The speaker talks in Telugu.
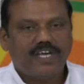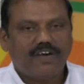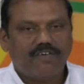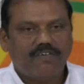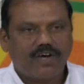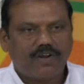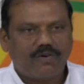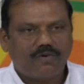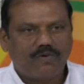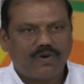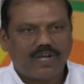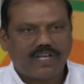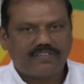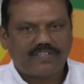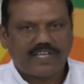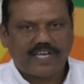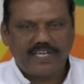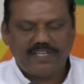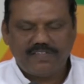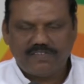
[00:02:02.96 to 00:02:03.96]
ఎవరు కూడా
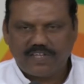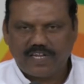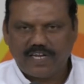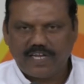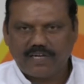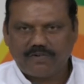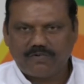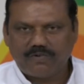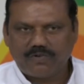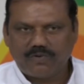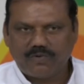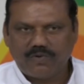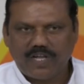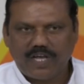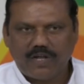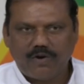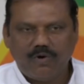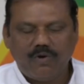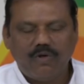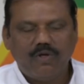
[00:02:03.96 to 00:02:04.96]

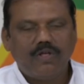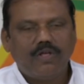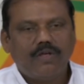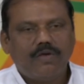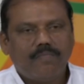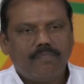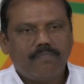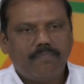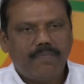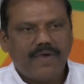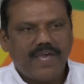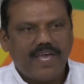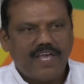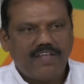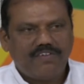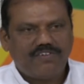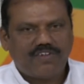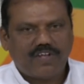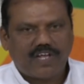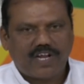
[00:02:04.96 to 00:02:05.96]
సహించలేకుంటున్నారు
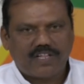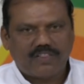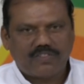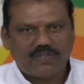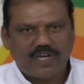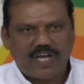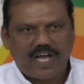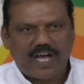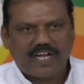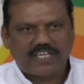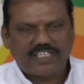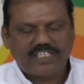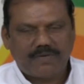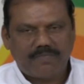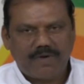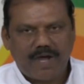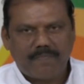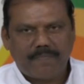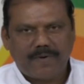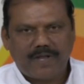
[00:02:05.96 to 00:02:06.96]
బేషరతుగా
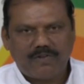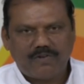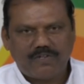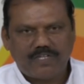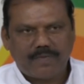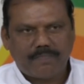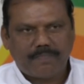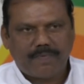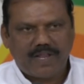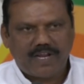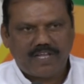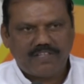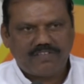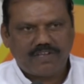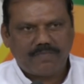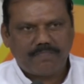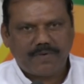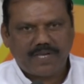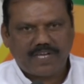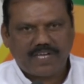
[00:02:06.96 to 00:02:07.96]
క్షమాపణలు చెప్పాలని
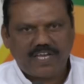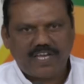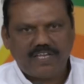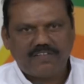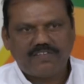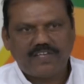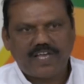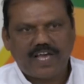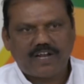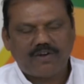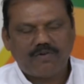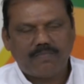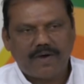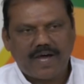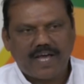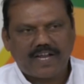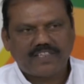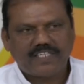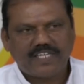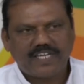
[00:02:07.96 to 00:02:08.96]
చెప్పి కేసీఆర్ను
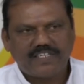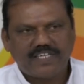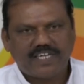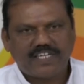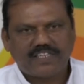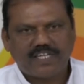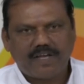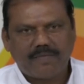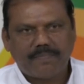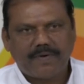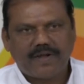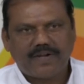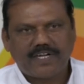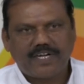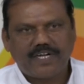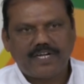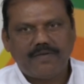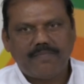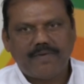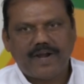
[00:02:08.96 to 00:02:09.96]
భారతీయ జనతా
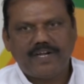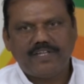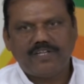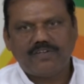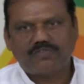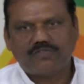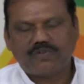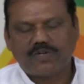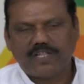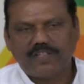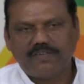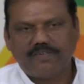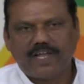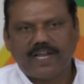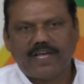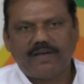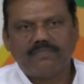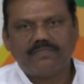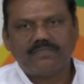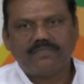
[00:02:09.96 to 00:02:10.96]
పార్టీ డిమాండ్ చేస్తున్నది
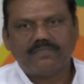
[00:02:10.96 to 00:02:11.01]
ఇవాళ